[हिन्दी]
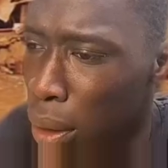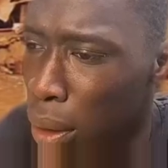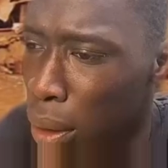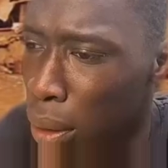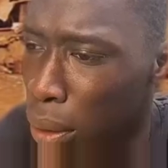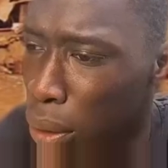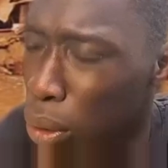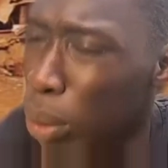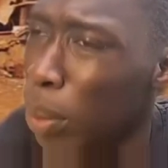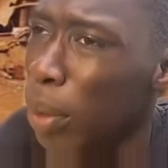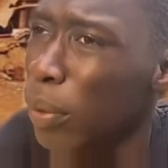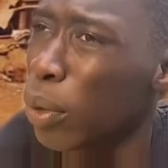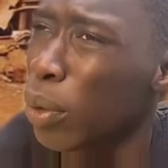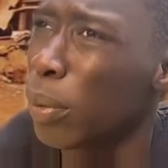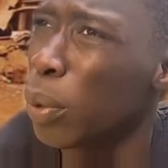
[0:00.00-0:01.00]
तो
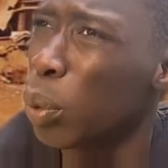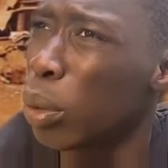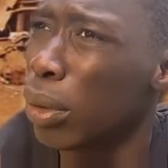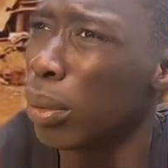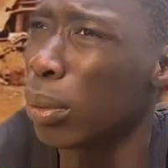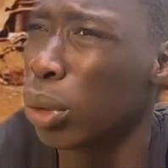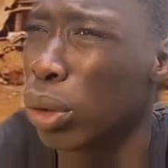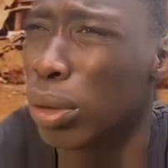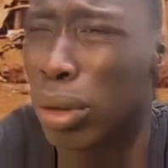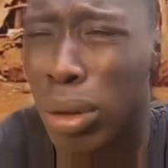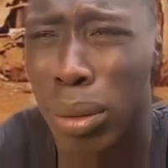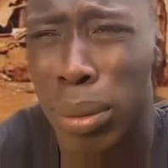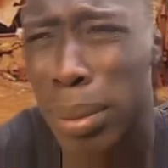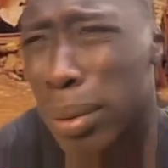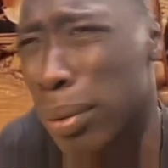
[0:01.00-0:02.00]
आपको इंस्टाग्राम
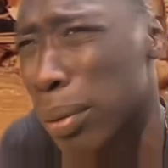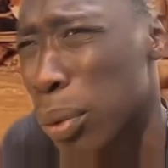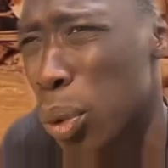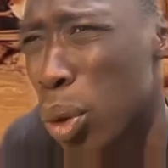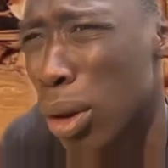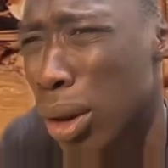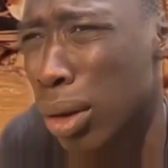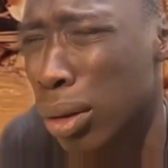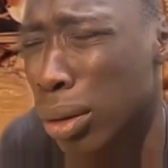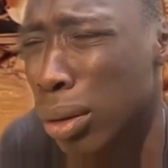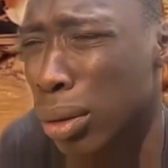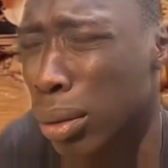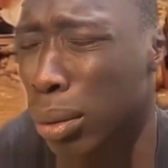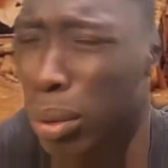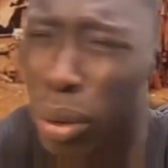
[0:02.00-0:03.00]
चलाना तो पसंद होगा ही
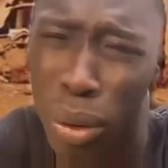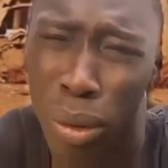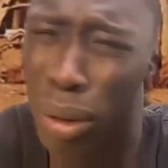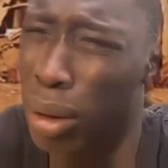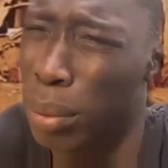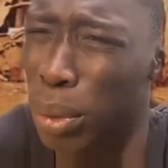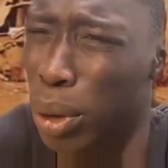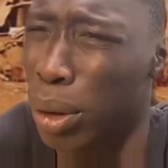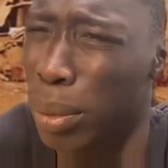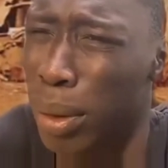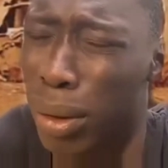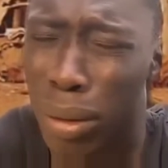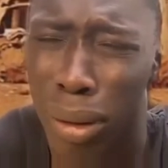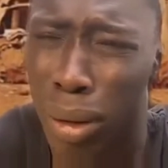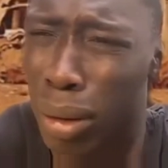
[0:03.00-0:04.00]
और
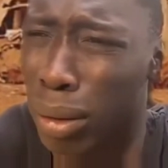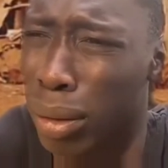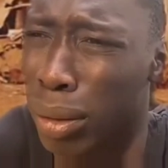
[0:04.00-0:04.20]
अगर आप